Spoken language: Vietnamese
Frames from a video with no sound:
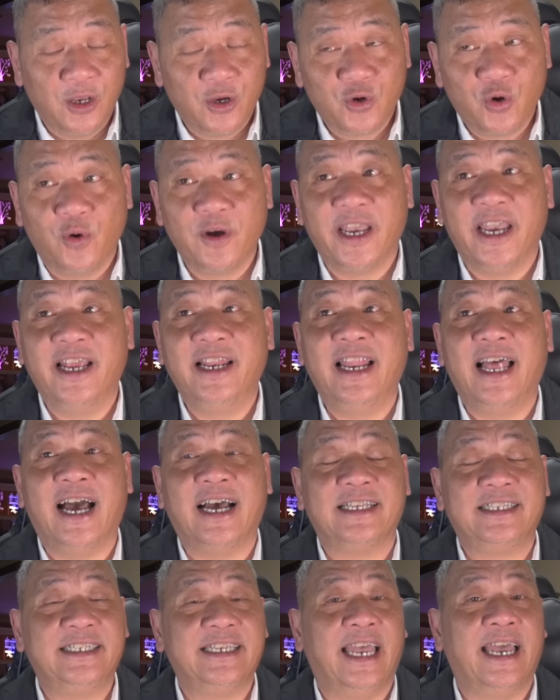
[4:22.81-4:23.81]
Có nghĩa
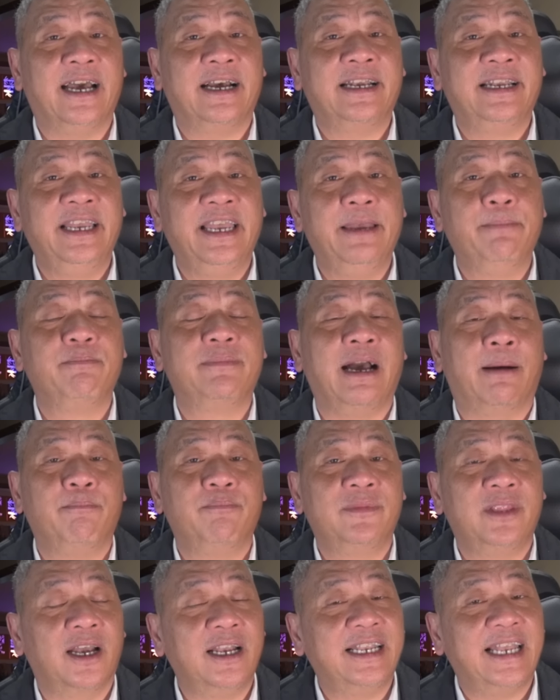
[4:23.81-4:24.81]
là sẽ nghiêm
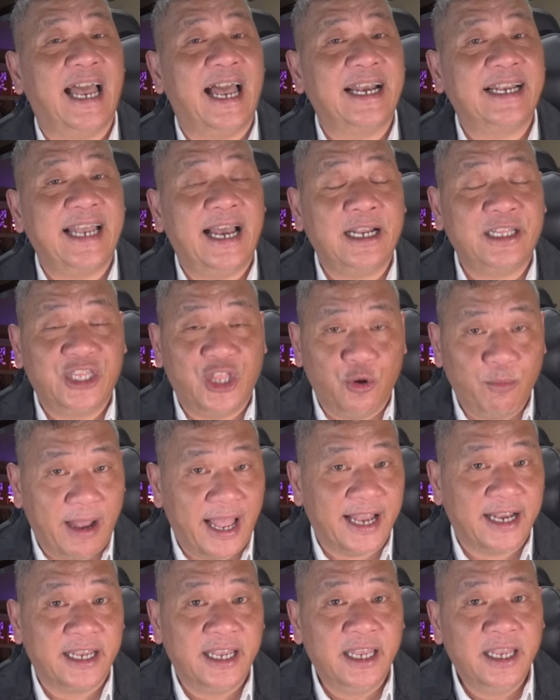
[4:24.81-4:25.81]
cấm tất cả các tiểu
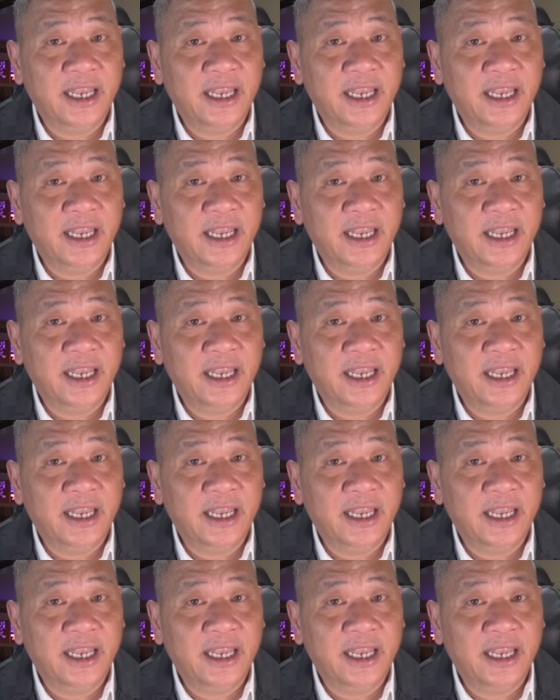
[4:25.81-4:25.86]
bang